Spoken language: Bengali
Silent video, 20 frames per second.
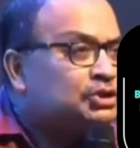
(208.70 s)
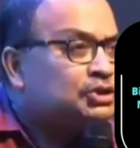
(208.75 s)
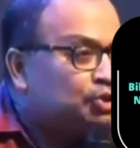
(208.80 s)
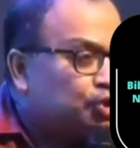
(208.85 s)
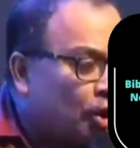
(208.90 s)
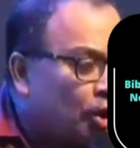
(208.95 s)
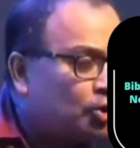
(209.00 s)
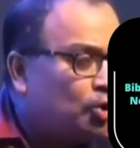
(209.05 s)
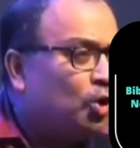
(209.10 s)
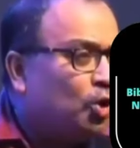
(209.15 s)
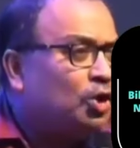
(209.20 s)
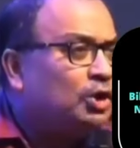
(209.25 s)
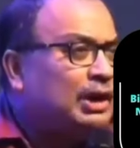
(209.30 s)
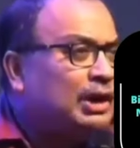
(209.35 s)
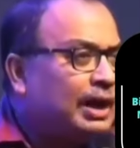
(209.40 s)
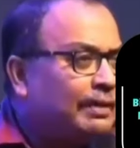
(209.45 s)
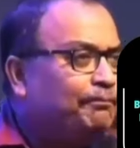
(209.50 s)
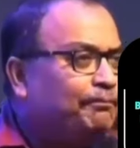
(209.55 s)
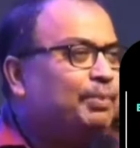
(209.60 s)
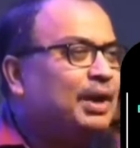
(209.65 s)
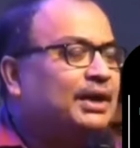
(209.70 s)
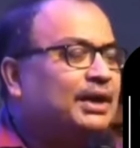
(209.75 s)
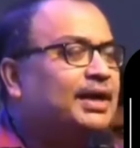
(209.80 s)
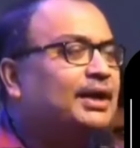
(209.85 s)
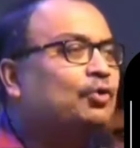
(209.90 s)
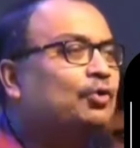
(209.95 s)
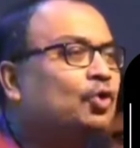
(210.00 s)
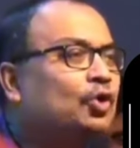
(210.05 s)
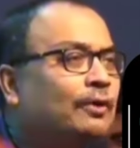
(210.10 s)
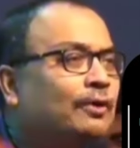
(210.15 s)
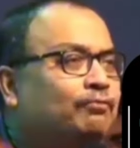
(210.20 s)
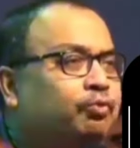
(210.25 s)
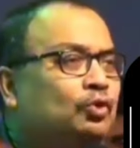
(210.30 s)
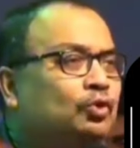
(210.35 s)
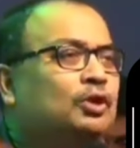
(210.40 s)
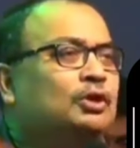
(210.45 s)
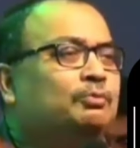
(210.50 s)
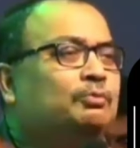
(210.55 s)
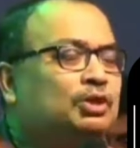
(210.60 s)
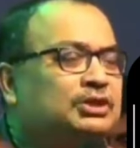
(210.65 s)
যখন আপনাকে কোনো
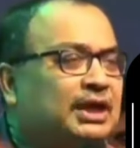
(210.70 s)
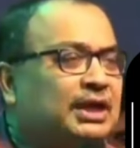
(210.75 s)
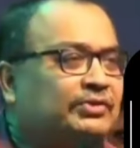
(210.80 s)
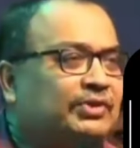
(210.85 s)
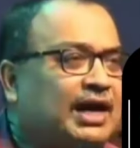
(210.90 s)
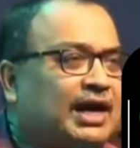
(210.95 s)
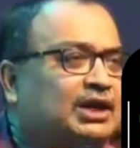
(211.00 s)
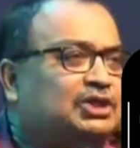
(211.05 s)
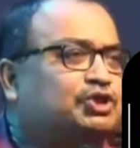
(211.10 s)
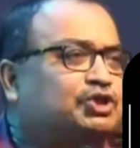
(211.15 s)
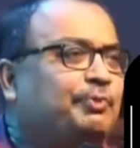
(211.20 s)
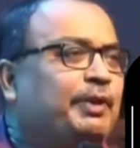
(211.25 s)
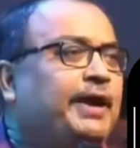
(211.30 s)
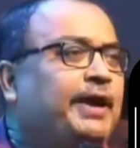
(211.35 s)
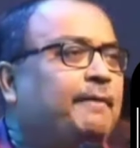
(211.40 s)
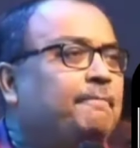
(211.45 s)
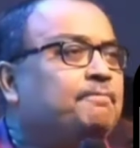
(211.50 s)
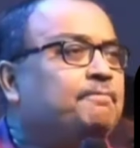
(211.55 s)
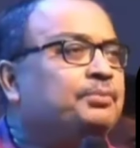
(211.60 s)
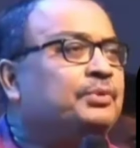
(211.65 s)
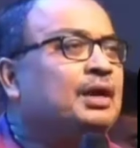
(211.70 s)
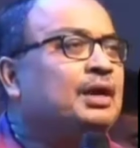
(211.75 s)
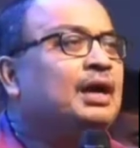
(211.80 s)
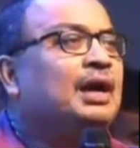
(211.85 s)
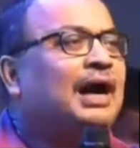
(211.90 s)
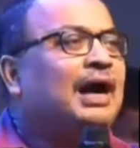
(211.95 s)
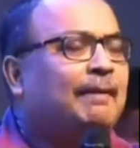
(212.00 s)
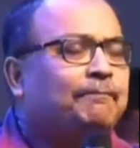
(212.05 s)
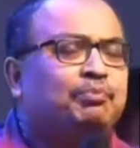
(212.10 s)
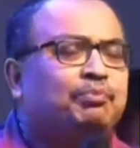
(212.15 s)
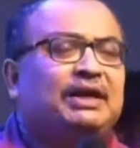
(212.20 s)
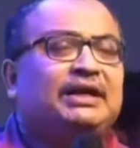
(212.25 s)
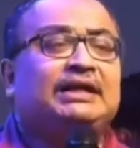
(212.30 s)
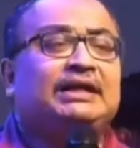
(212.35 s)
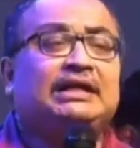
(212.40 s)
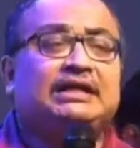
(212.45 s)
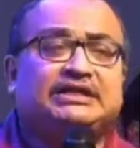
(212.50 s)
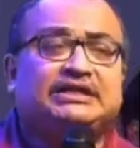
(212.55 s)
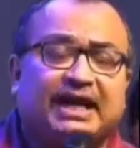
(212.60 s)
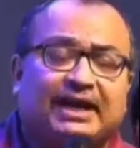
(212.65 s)
ভুল বোঝাতে আসবে আপনি
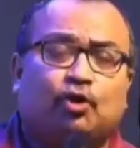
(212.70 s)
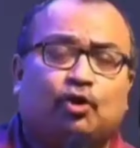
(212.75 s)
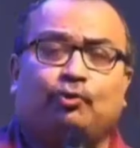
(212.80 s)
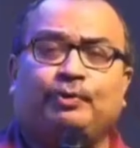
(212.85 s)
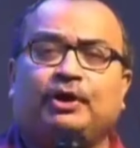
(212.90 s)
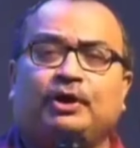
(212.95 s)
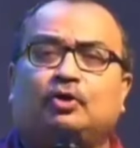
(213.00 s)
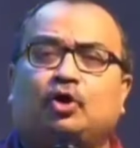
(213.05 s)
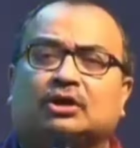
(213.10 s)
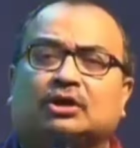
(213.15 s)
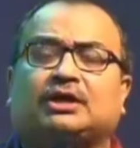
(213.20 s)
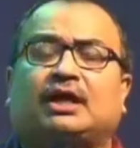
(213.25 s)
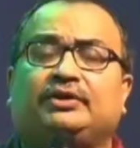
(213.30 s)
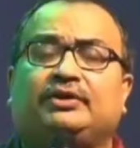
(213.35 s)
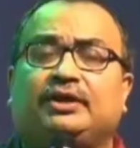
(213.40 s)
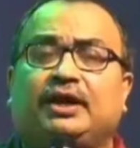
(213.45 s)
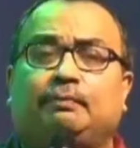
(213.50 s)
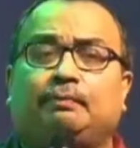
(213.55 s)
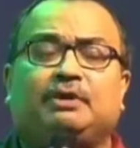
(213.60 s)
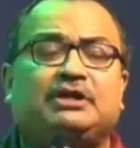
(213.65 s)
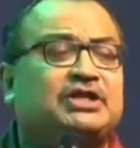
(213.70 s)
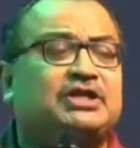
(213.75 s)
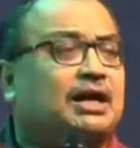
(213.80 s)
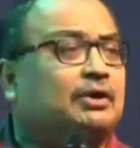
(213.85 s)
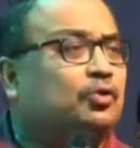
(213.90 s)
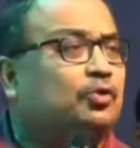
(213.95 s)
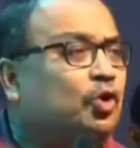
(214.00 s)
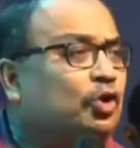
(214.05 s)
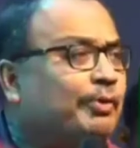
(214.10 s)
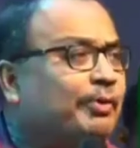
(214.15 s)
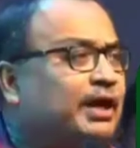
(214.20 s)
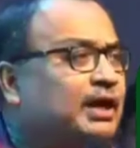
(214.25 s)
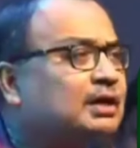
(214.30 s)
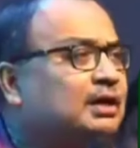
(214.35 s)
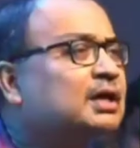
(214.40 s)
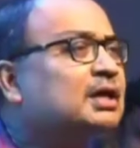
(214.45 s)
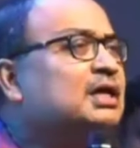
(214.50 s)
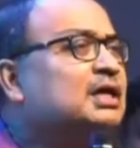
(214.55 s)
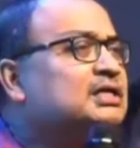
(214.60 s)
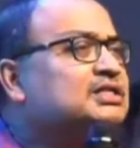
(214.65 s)
নিজের অভিজ্ঞতা দিয়ে বিচার করবেন
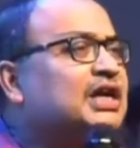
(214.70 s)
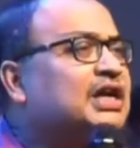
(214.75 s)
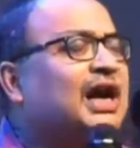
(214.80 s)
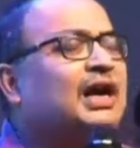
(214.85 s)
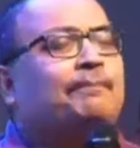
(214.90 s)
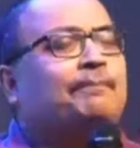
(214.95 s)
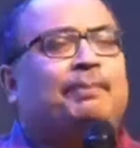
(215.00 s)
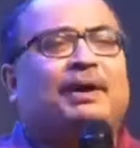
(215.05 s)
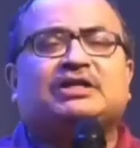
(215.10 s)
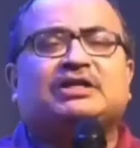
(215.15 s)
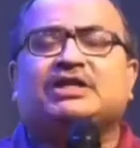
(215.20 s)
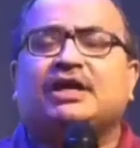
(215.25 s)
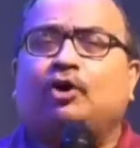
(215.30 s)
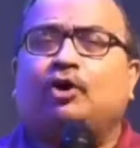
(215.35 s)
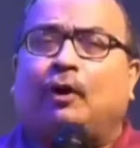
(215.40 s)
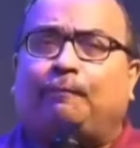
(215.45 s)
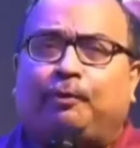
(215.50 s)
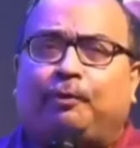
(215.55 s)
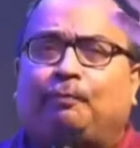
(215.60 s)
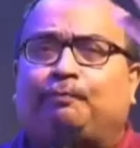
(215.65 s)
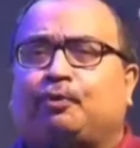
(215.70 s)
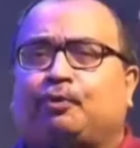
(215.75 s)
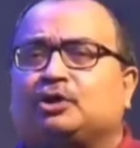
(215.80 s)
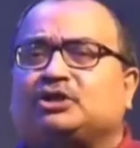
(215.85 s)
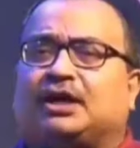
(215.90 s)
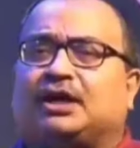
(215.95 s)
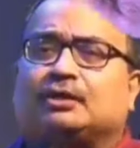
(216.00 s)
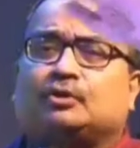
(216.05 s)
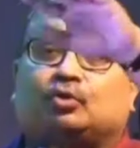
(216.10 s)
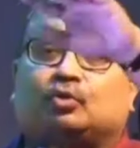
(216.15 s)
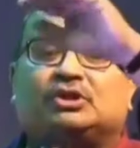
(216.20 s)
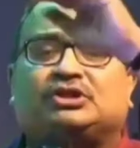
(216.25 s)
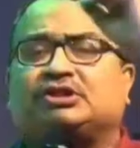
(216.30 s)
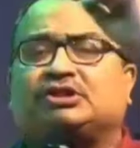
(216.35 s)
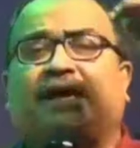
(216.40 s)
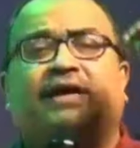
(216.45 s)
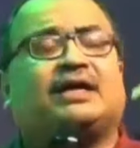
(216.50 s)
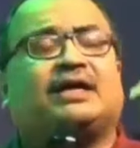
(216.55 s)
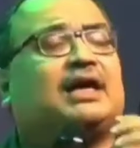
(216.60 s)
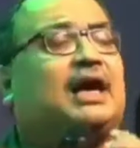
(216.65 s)
চারপাশের অপপ্রচার
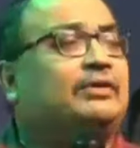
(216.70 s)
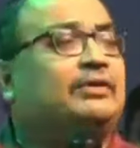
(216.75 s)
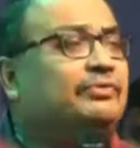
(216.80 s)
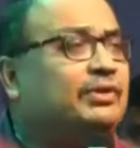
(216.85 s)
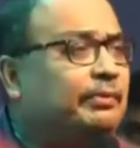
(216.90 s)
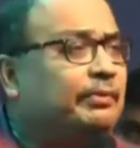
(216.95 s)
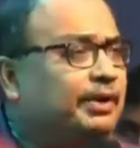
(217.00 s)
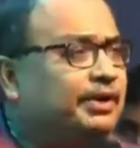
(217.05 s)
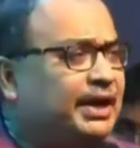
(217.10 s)
কুৎসায় কাম দেবেন